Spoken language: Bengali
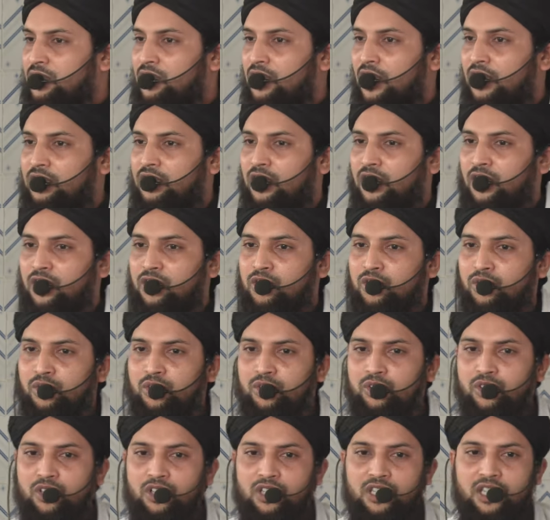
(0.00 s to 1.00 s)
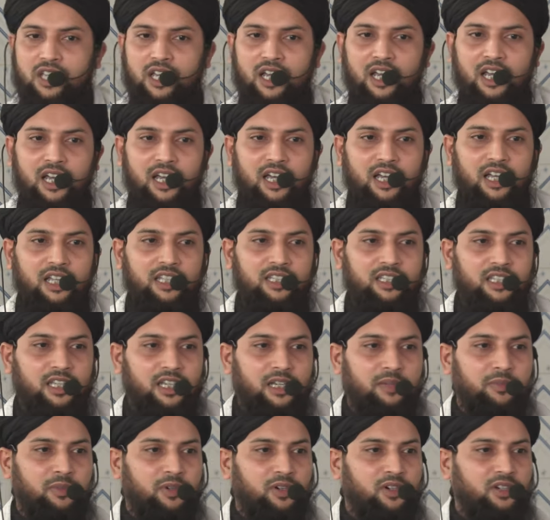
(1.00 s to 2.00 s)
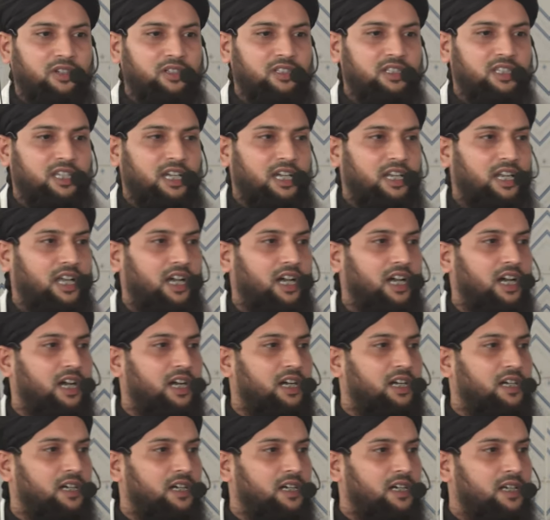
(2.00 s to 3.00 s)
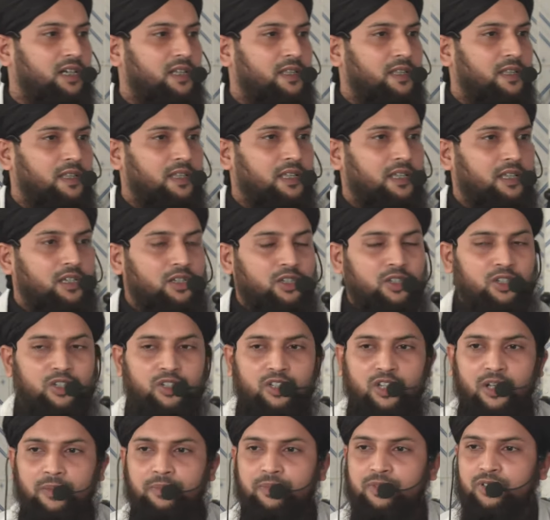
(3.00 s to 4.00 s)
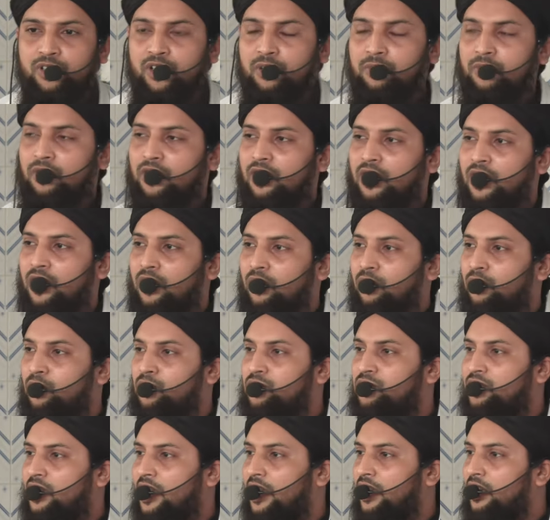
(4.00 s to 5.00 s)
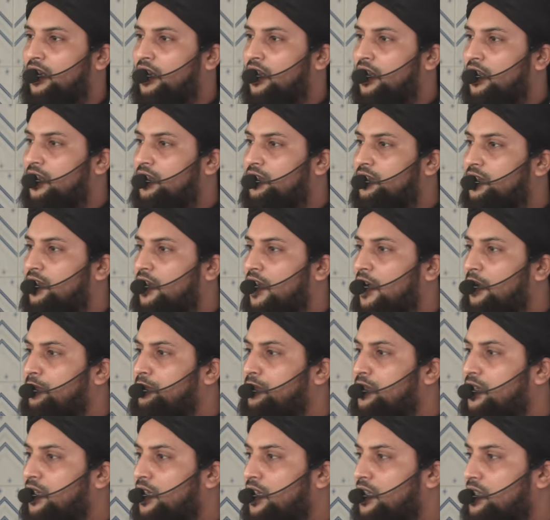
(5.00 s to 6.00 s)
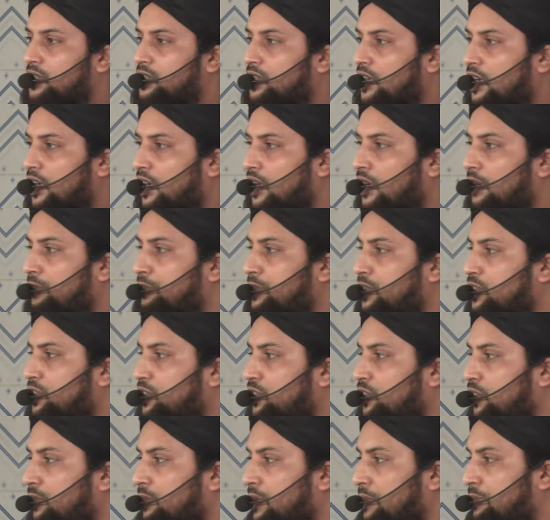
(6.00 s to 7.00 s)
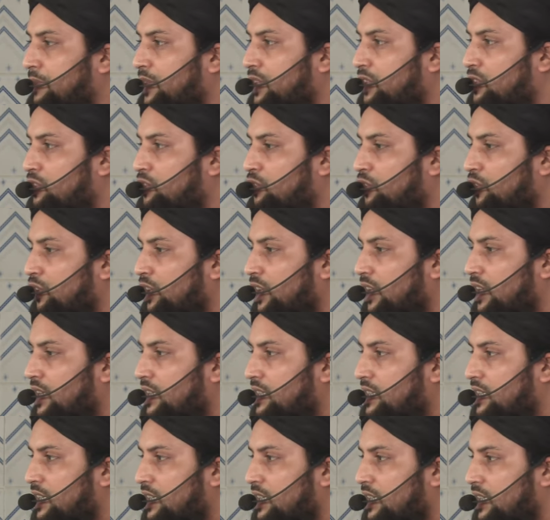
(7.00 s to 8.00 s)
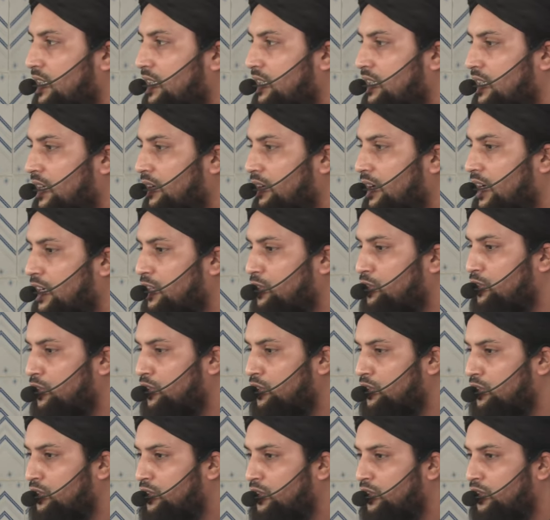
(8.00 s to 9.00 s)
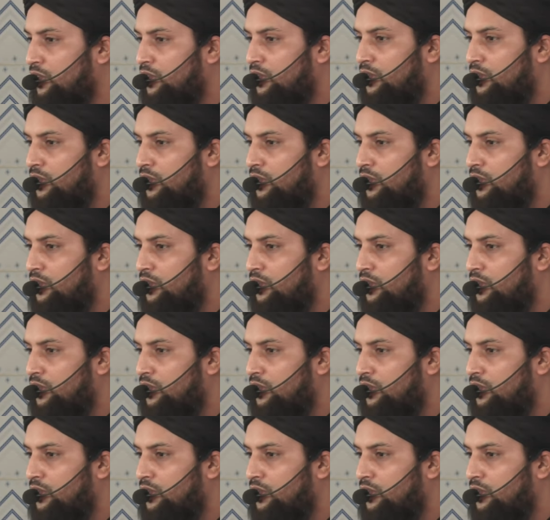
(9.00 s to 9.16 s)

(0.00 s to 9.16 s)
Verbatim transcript: যাদের যুদ্ধ জাহাজ এবং যারা সবসময় হুসাইনি ইসলামকে সারা বিশ্বব্যাপী ছড়িয়ে ছিটিয়ে দেওয়ার জন্য